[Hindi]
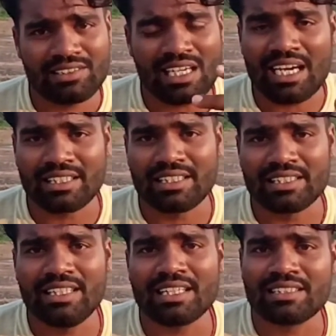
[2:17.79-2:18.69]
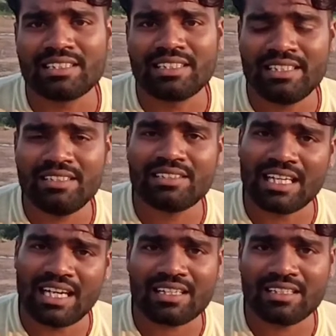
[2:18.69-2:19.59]
चार तारीख जी हाँ तीन
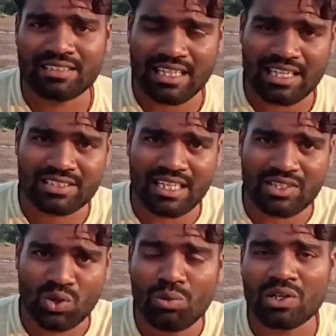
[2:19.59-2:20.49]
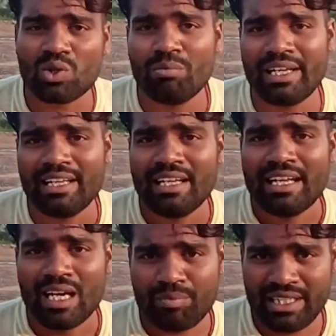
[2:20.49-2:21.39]
चार चार अक्टूबर को मैं
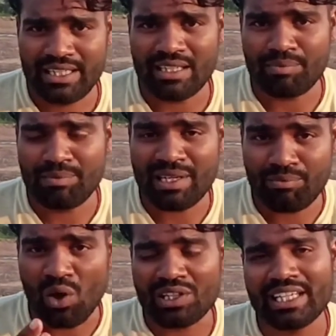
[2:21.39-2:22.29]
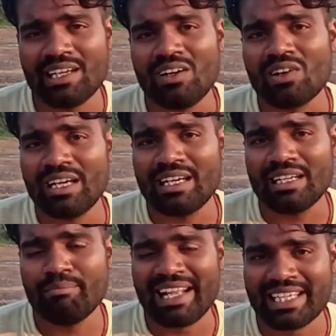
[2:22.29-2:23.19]
अपने अपने मैंने ब्लॉग देखा होगा
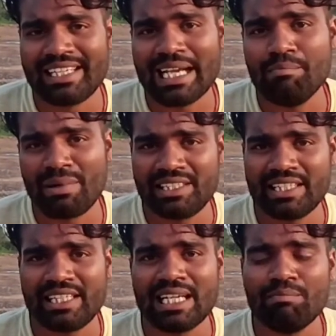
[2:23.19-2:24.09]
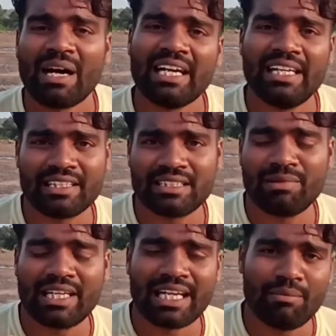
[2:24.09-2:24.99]
मैथन डैम पंचायत डैम पानी के अंदर
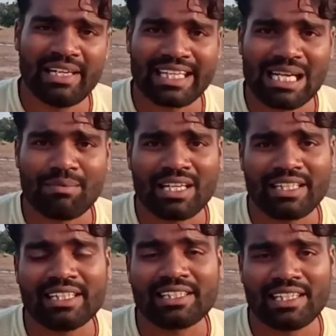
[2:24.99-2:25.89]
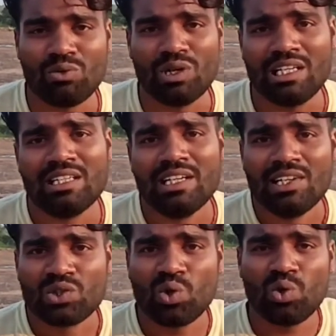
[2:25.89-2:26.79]
में डाला मैंने कैमरा देखिए क्या हुआ
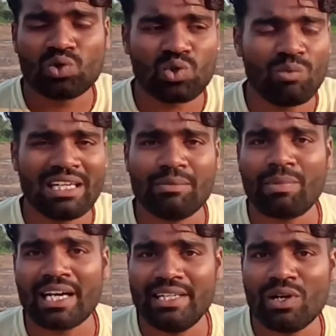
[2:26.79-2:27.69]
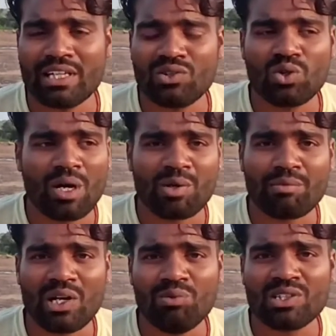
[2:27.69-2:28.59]
तो उसको मैंने पानी वाकई क्योंकि आपको
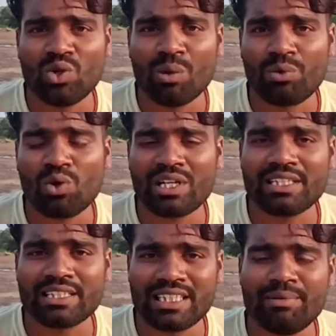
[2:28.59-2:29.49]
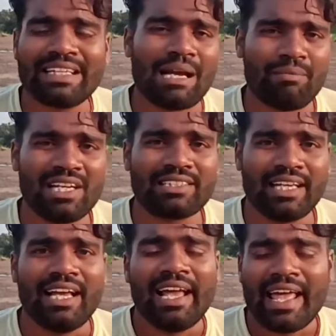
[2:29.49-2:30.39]
मालूम है गोप्रो की जितनी भी कैमरेज
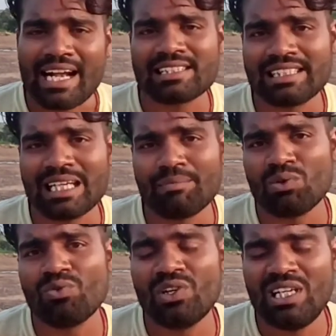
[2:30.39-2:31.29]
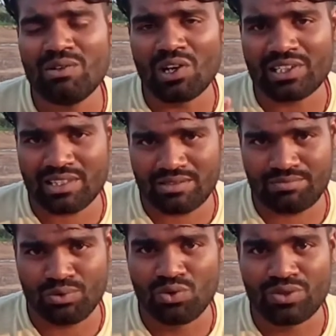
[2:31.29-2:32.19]
है एक्शन कैमरा वो फुली वाटर
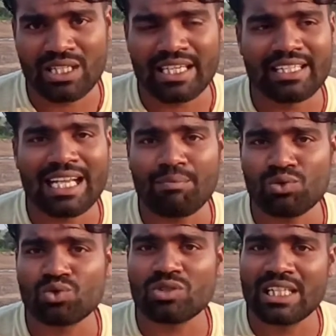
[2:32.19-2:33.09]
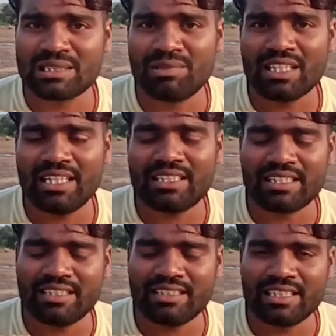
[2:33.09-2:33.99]
प्रूफ है यानी कि आप उसको दस मीटर यानी
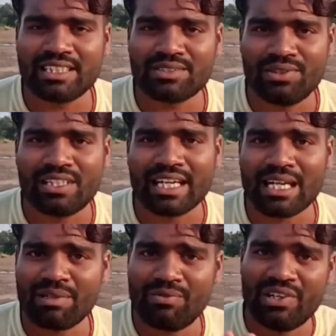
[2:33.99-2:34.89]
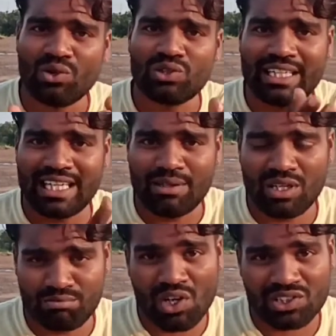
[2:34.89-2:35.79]
थर्टी तैंतीस फीट अगर आपने वीडियो को देखा
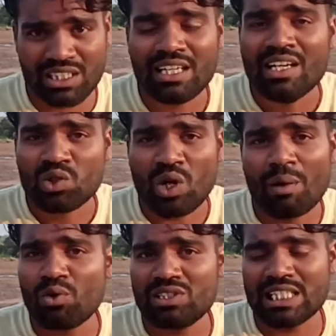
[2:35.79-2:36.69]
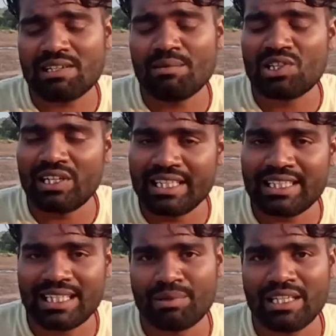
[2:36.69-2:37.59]
है अनबॉक्सिंग तो आपको इसका जवाब मुझे नहीं
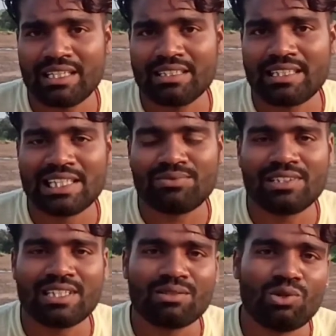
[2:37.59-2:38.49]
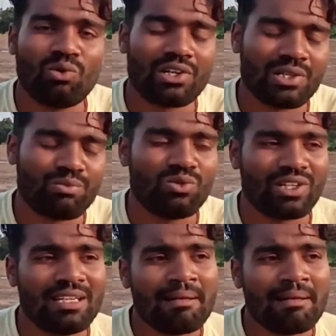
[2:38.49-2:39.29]
देना पड़ेगा कि तैंतीस फीट तक वो वाटर प्रूफ है